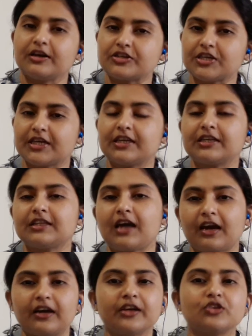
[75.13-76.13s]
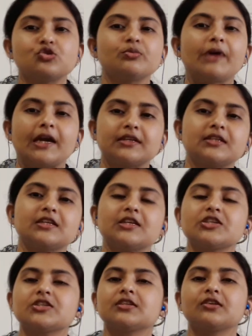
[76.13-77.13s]
সেখানে থাকা কিছু
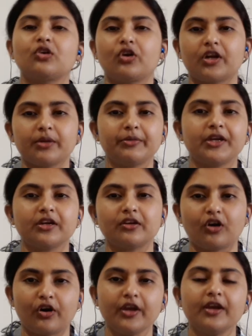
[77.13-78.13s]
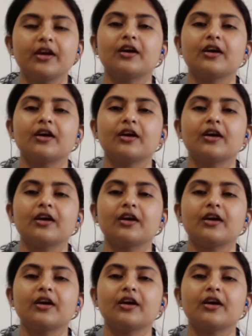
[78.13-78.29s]
ব্যাকটেরিয়ার সাথে কন্টামিনেট হয়